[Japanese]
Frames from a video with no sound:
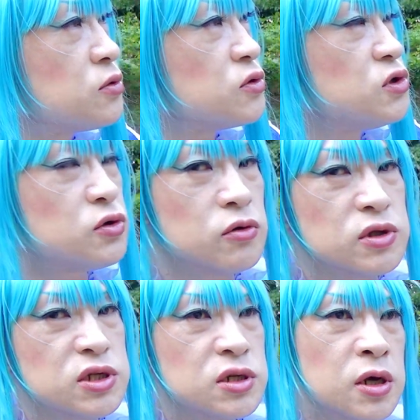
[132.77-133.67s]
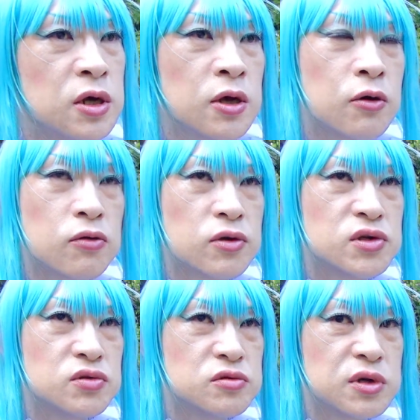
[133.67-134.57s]
の15日今
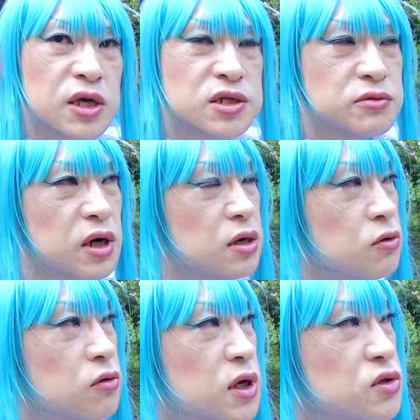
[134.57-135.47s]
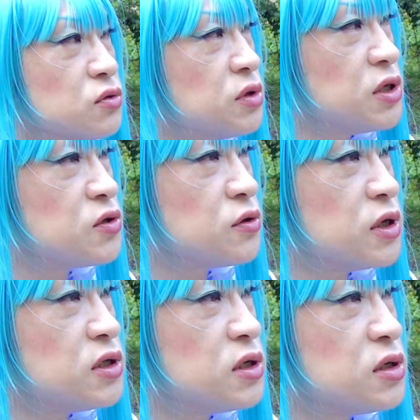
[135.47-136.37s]
年の夏至は6月の
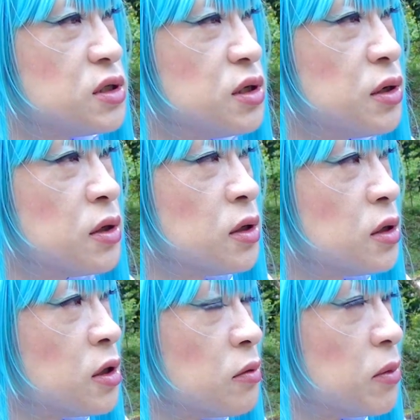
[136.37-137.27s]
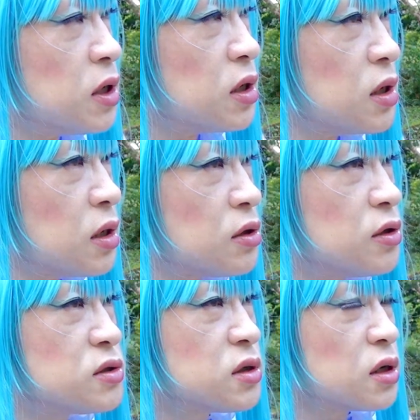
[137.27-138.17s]
21日まあ
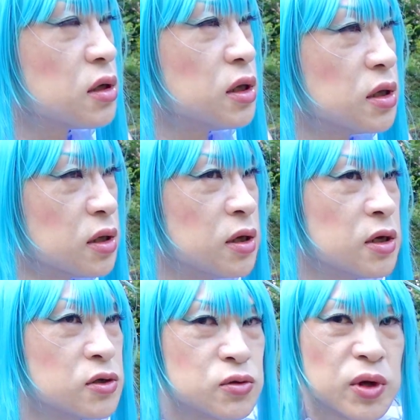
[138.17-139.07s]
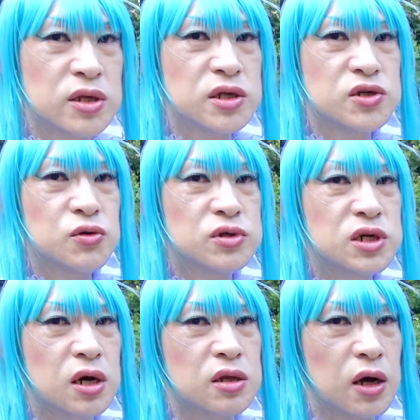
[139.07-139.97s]
ですからねそれは日照
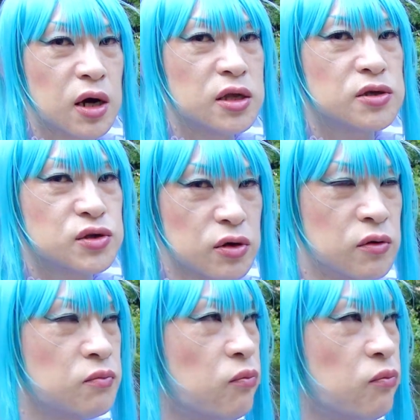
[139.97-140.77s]
時間長いですよ